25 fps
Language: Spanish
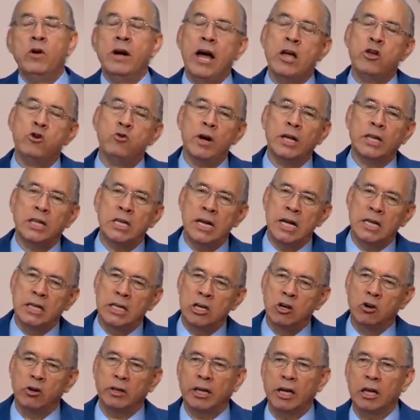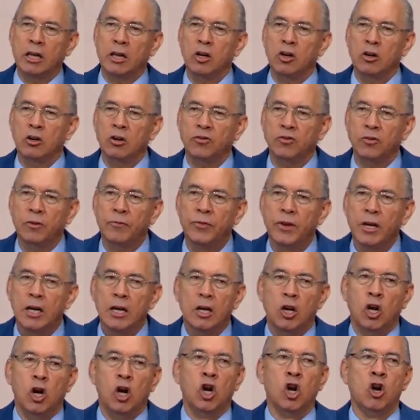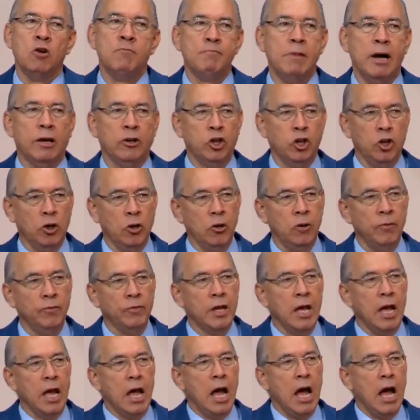año atrás dijo que Dios los mandó